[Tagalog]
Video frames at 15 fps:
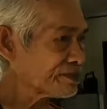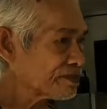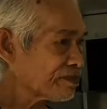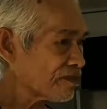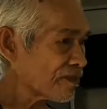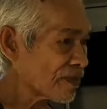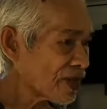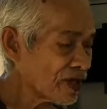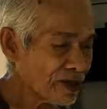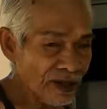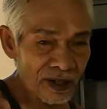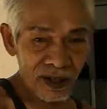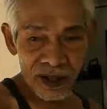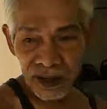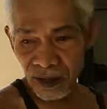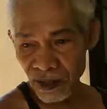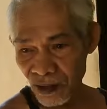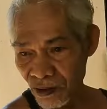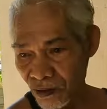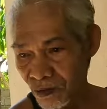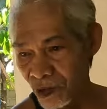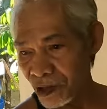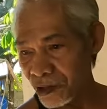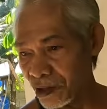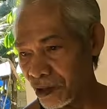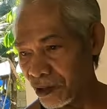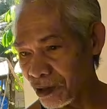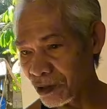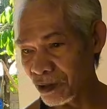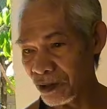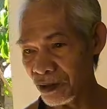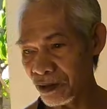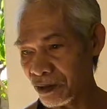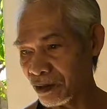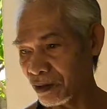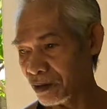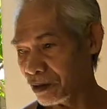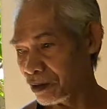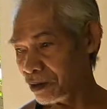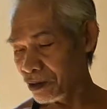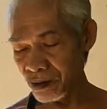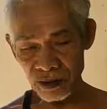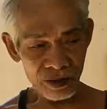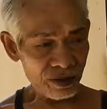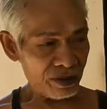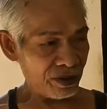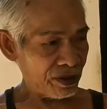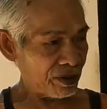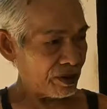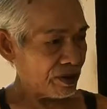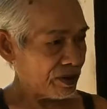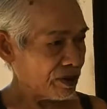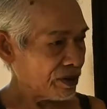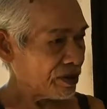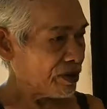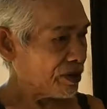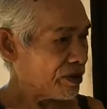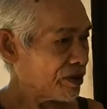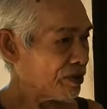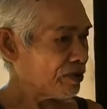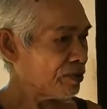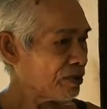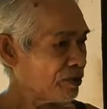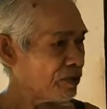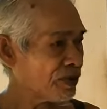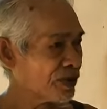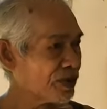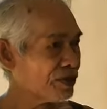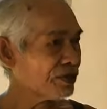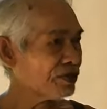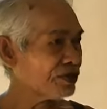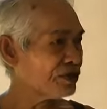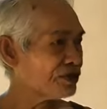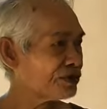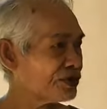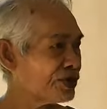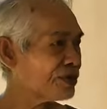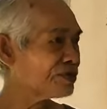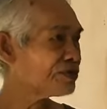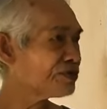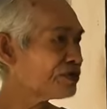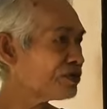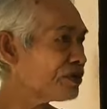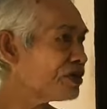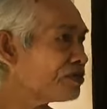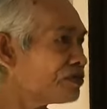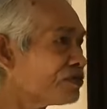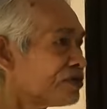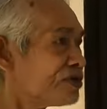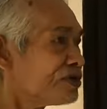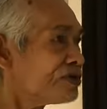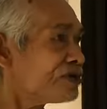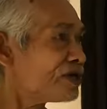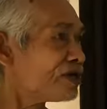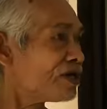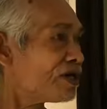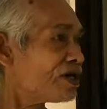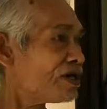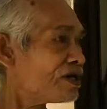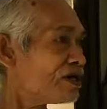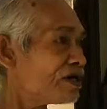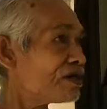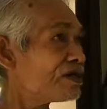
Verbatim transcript: Mm. Ano pong inula mo? Yung prito, prinito mo po? Prito po, siya ang ulam po ng tanghali.